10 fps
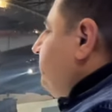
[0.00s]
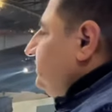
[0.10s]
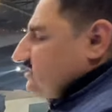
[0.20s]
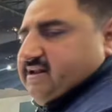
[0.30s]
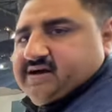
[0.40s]
भी
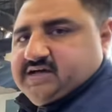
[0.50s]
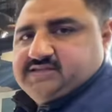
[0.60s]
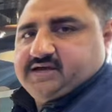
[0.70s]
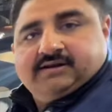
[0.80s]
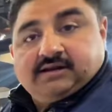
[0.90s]
ऐसे लगा
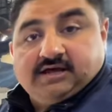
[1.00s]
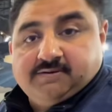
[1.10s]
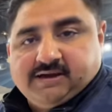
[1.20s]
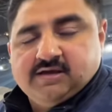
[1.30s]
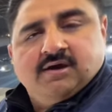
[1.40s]
दिया नहीं
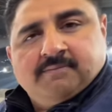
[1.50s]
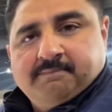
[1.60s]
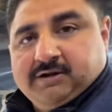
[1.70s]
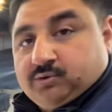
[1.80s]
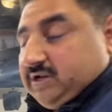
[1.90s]
भाई
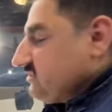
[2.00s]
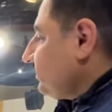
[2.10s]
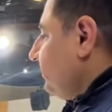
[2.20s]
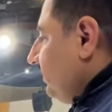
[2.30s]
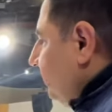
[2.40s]
बिल्कुल
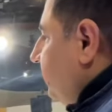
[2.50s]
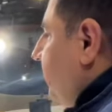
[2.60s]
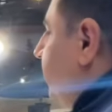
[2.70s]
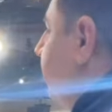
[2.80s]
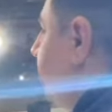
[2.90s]
ऐसा नहीं
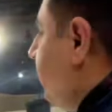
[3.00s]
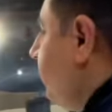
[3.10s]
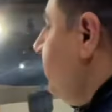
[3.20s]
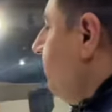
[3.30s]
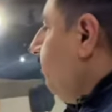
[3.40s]
किया गया है
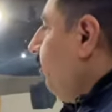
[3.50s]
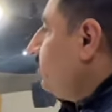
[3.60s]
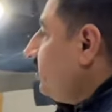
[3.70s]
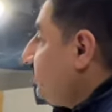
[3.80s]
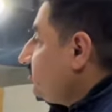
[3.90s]

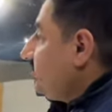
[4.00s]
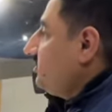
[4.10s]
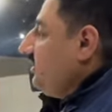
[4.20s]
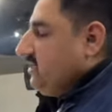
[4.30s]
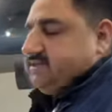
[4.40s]
बहुत अच्छे
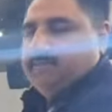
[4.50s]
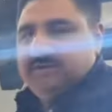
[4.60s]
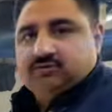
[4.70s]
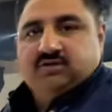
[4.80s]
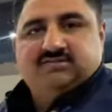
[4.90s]
तरीके से
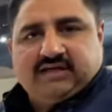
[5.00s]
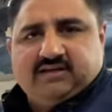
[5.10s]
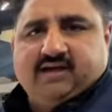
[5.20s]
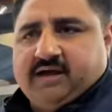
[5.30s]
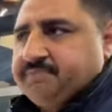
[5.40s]
भाई इसको
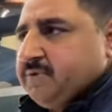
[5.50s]
डिज़ाइन किया गया